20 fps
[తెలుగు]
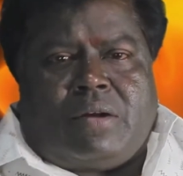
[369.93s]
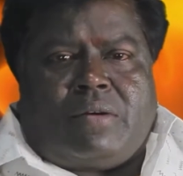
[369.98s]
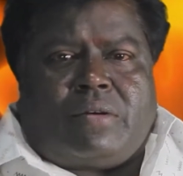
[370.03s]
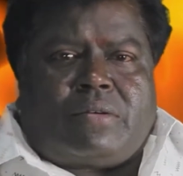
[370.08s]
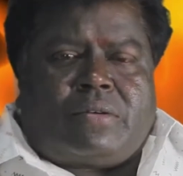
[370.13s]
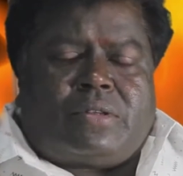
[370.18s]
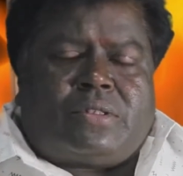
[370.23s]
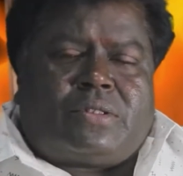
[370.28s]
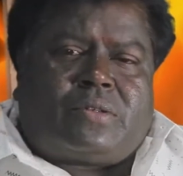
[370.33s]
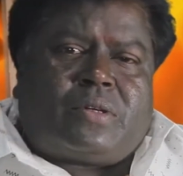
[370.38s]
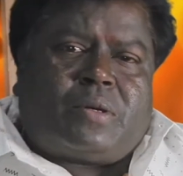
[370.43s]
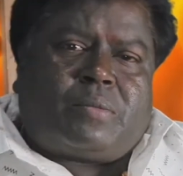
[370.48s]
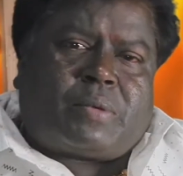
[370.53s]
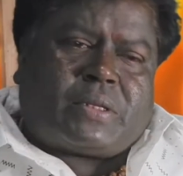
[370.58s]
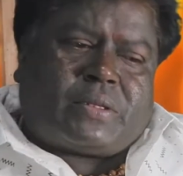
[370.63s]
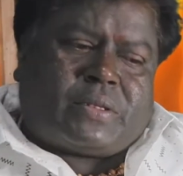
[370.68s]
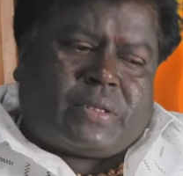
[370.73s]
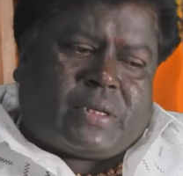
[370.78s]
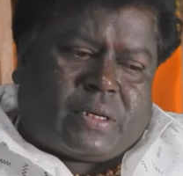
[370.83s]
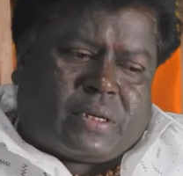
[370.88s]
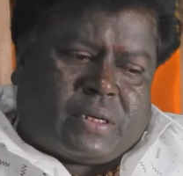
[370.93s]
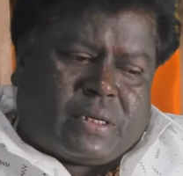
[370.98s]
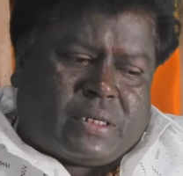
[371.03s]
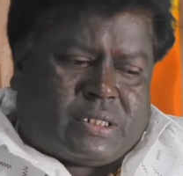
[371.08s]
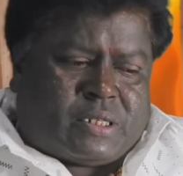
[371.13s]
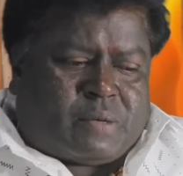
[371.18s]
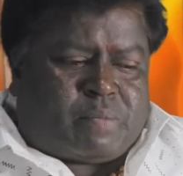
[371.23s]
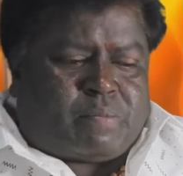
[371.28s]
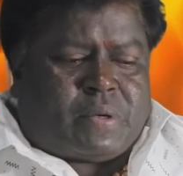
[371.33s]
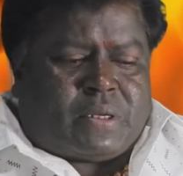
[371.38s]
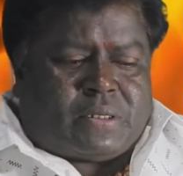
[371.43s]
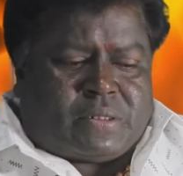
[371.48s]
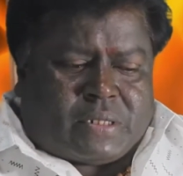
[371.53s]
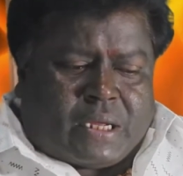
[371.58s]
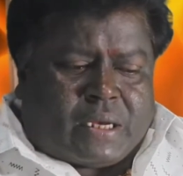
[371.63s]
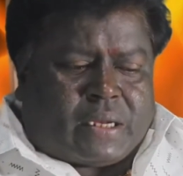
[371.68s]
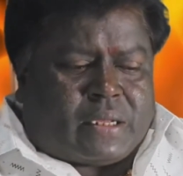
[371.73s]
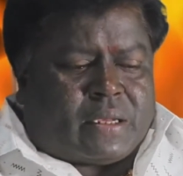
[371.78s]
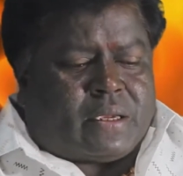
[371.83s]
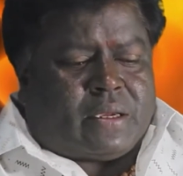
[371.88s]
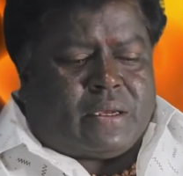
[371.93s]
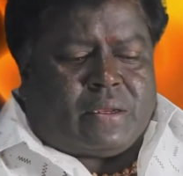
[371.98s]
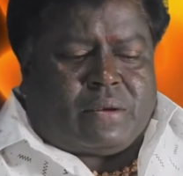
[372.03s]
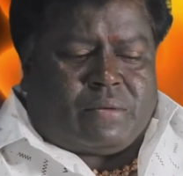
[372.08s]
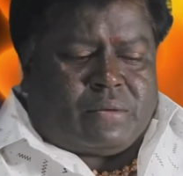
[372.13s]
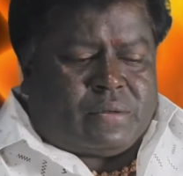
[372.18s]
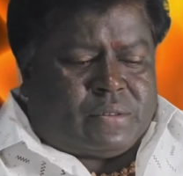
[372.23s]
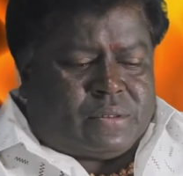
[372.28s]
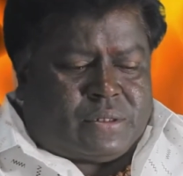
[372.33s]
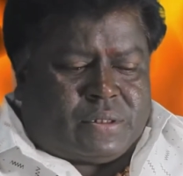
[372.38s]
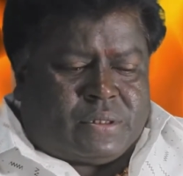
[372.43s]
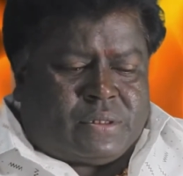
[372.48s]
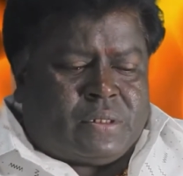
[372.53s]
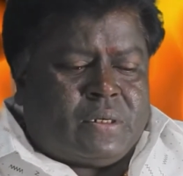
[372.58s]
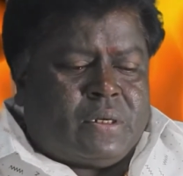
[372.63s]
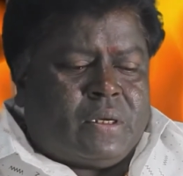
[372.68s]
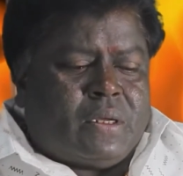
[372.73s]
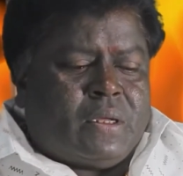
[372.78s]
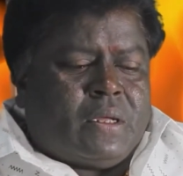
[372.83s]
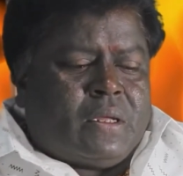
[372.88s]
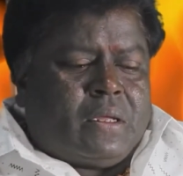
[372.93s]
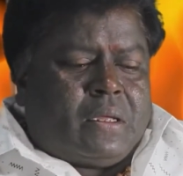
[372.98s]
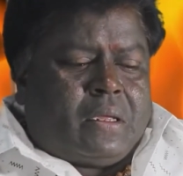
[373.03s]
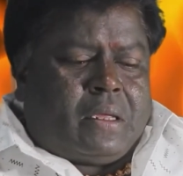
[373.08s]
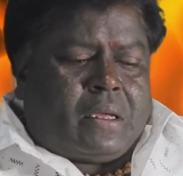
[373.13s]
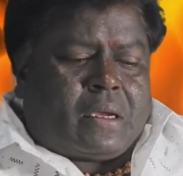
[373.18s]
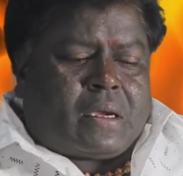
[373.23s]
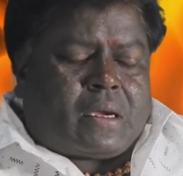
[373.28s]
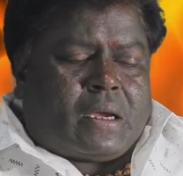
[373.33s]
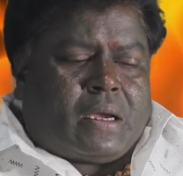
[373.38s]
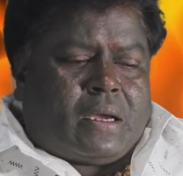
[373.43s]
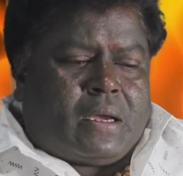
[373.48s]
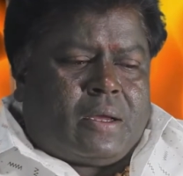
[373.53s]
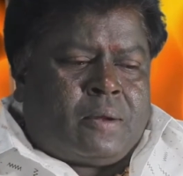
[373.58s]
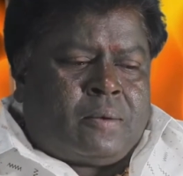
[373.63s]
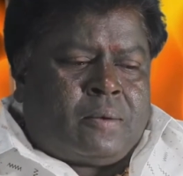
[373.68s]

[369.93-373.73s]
ఆవిడ గురించి కూడా ప్రత్యేకంగా చెప్పాలి సారిక గారి గురించి ఇంకా